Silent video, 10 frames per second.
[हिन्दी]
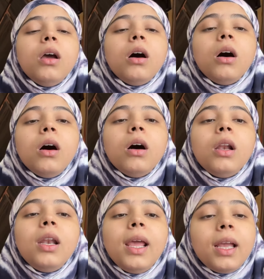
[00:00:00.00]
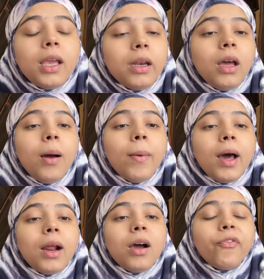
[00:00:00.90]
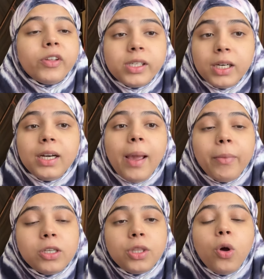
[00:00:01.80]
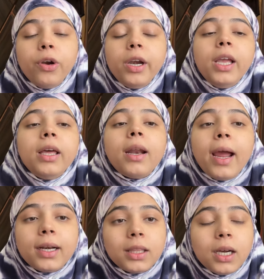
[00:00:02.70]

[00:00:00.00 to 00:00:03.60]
आ, लेकिन हमारा फिजिकल डैमेज था ऑलरेडी क्रैक